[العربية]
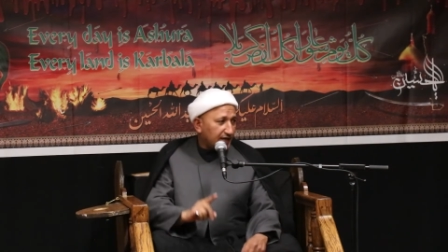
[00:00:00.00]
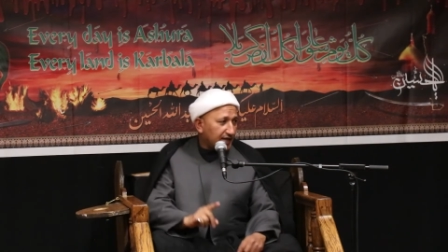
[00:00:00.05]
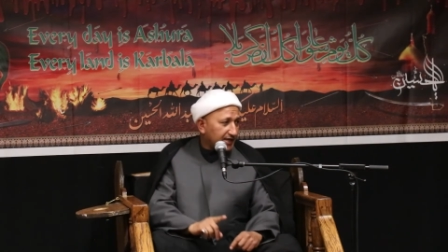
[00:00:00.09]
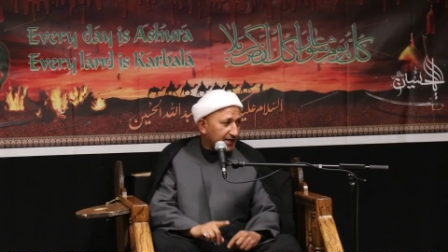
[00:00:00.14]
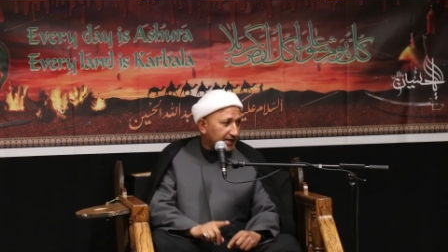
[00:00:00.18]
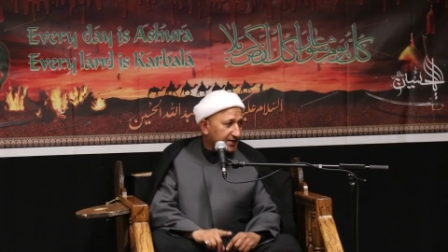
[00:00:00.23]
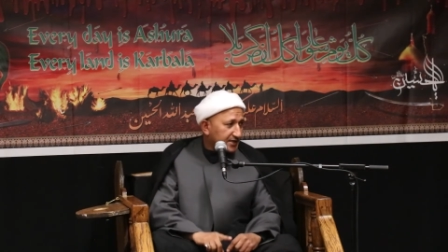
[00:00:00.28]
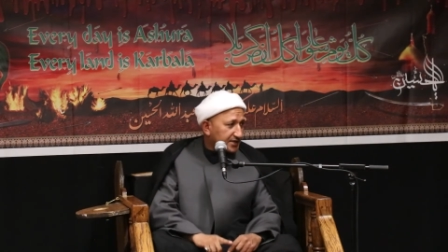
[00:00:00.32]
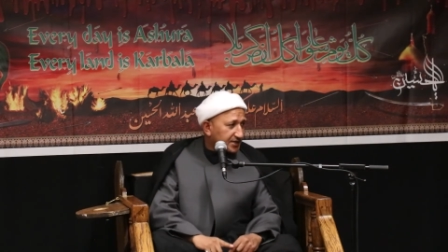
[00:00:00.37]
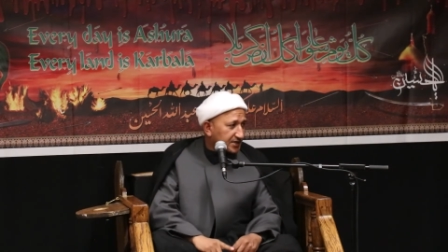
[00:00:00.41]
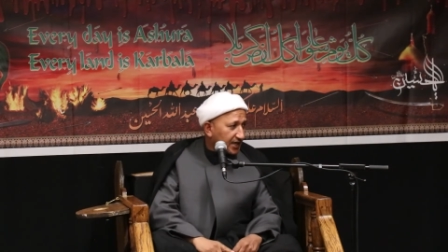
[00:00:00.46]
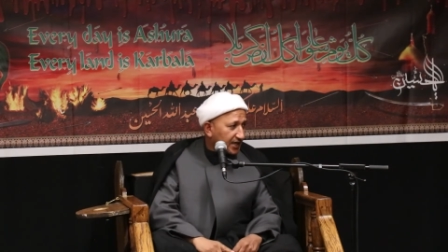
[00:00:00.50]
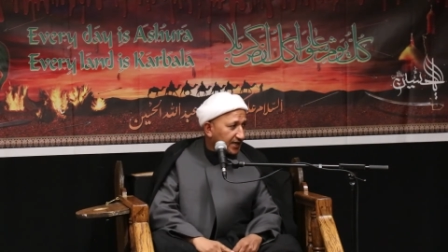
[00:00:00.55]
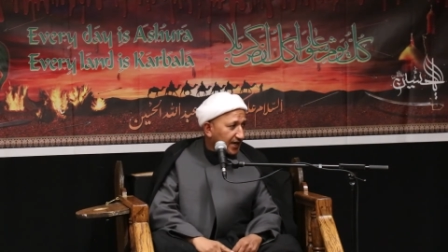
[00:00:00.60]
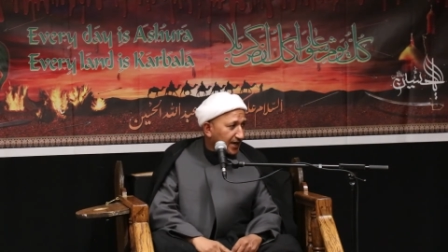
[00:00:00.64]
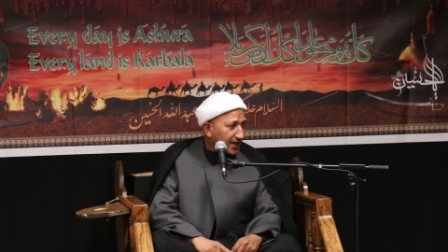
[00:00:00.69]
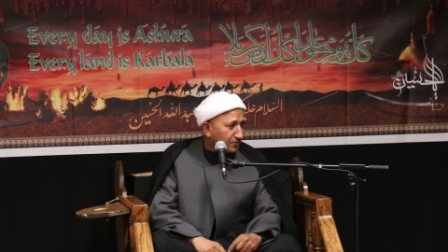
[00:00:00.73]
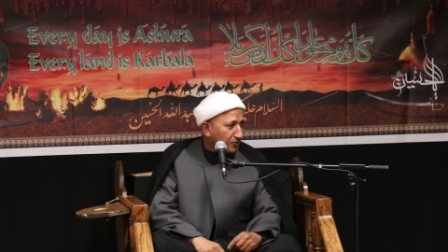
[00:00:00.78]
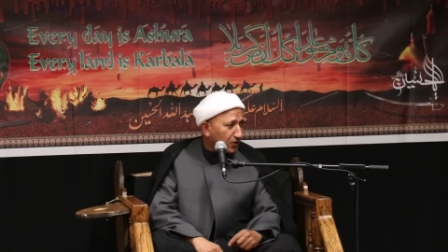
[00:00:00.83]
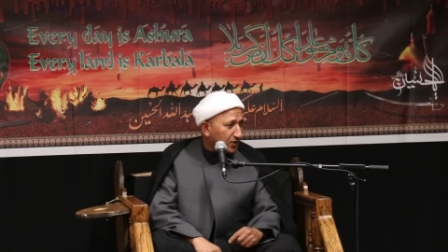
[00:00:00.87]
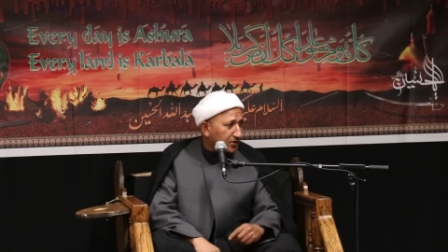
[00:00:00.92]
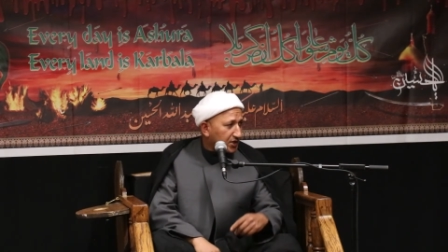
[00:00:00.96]
عليه
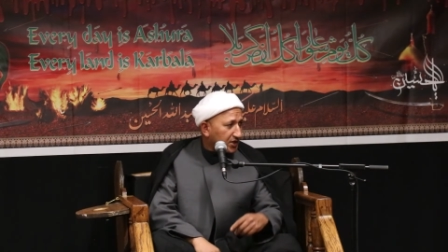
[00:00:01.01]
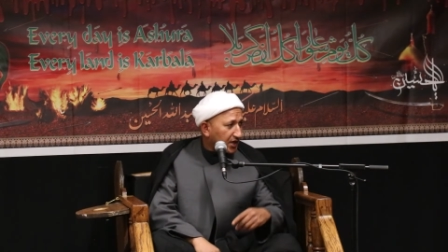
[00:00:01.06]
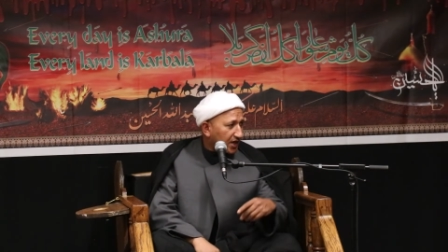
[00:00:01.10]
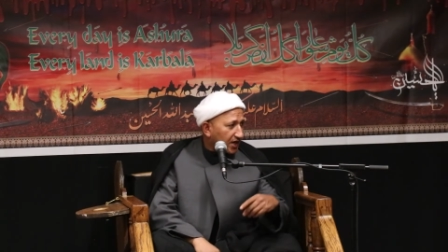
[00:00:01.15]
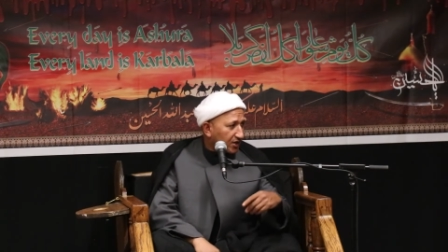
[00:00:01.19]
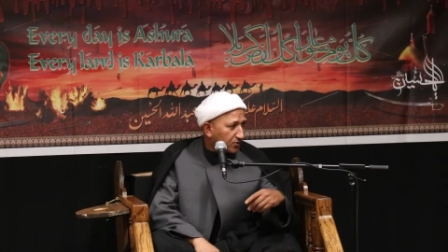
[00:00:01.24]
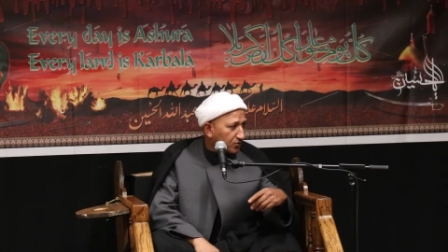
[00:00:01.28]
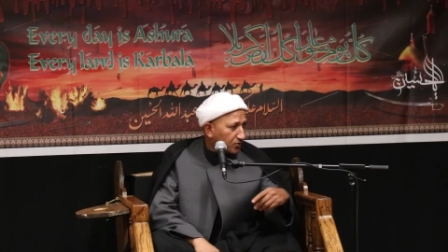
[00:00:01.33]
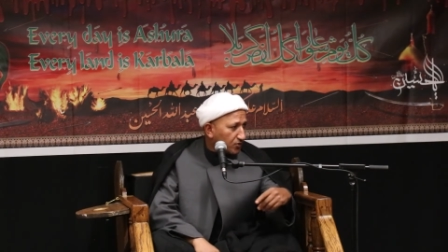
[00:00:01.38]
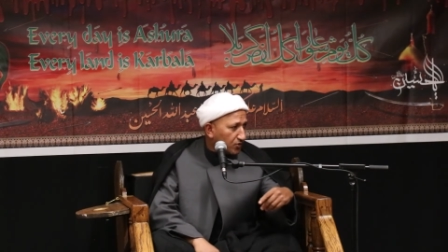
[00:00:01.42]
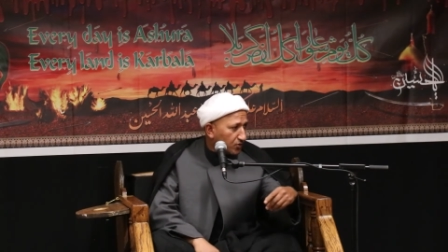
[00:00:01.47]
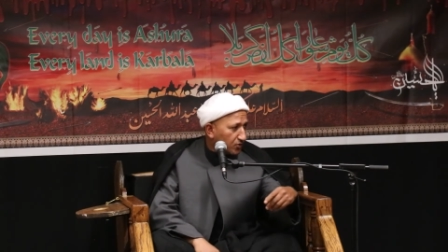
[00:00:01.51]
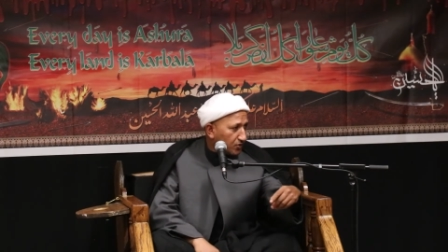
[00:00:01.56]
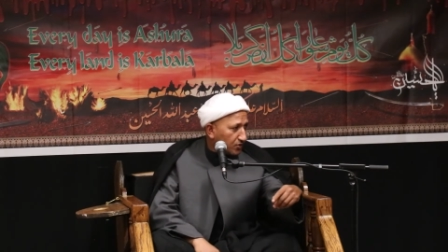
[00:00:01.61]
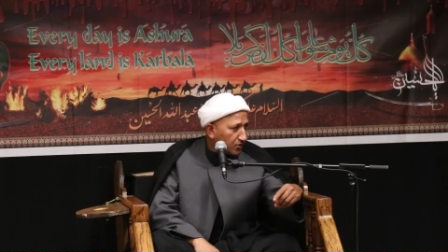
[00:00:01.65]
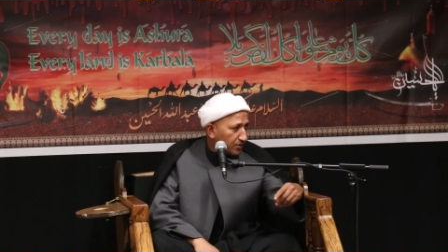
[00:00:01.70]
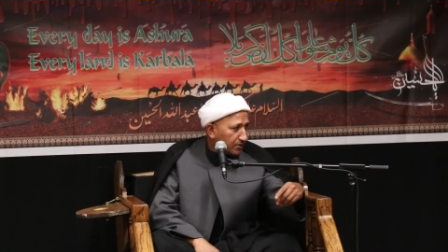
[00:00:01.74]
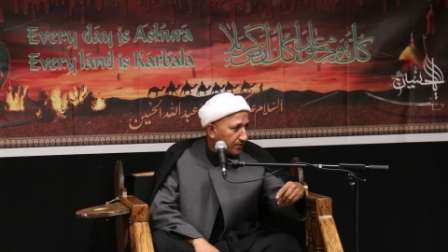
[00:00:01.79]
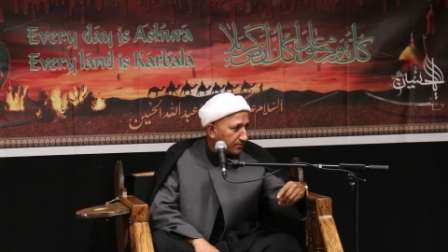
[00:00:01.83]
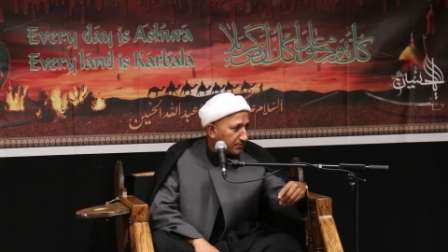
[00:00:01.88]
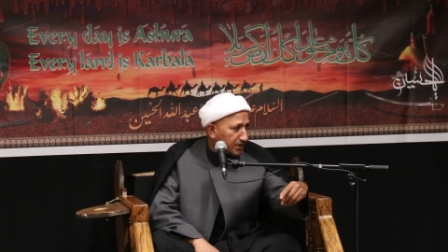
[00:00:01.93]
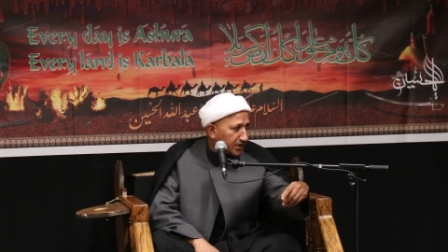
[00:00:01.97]
السلام واتخذوه
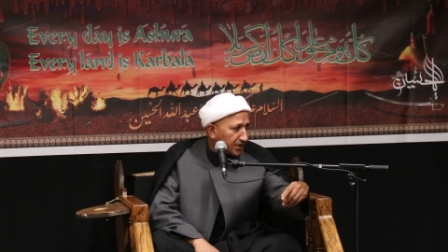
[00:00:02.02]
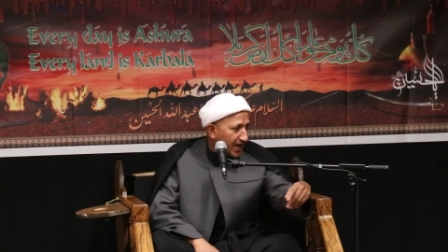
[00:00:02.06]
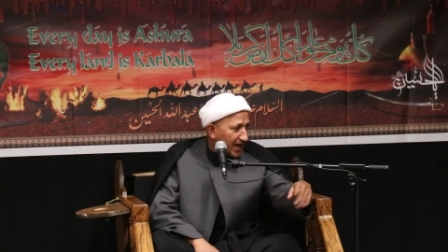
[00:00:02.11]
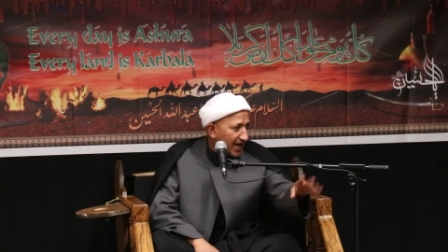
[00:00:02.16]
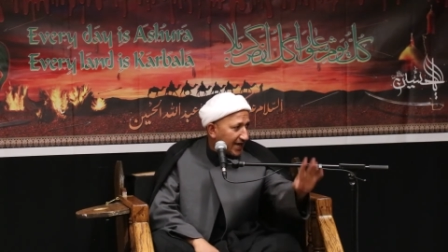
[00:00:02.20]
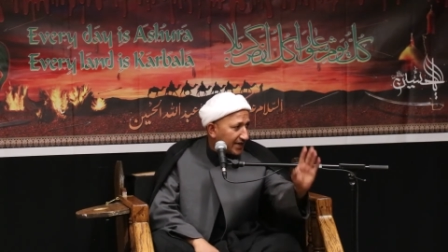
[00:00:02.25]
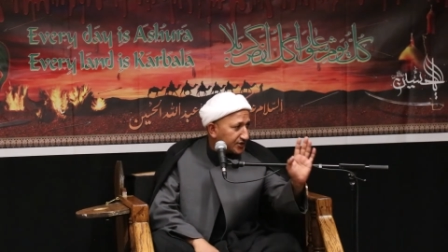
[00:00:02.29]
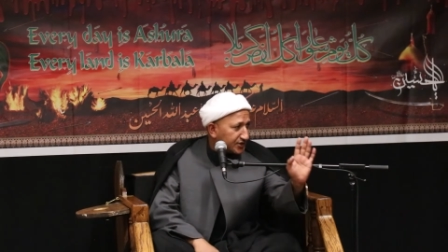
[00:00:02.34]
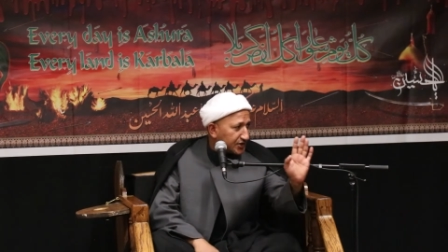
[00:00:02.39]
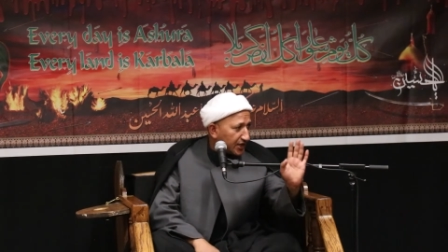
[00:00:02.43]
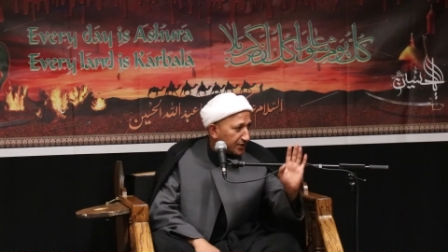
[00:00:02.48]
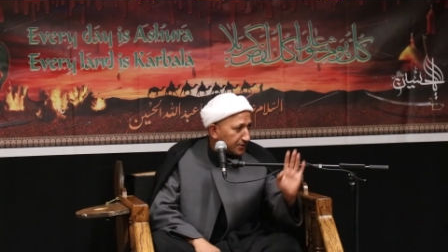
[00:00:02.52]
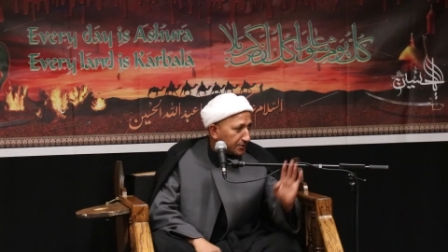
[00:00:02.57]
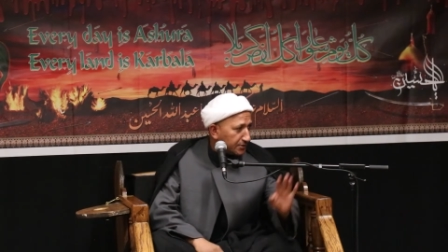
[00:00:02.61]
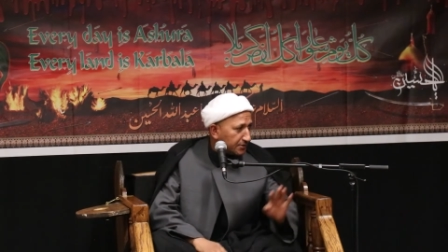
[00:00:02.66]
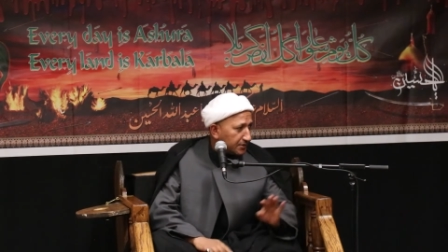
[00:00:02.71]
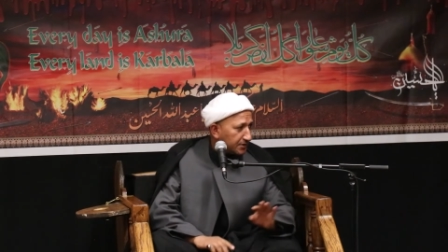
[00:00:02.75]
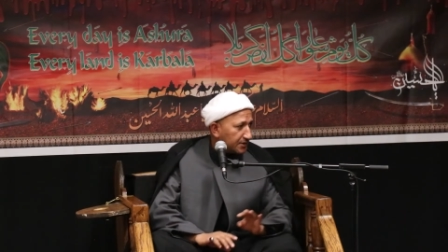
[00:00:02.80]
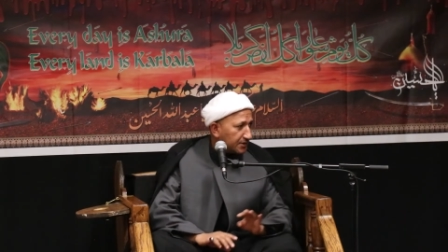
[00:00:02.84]
منهاجا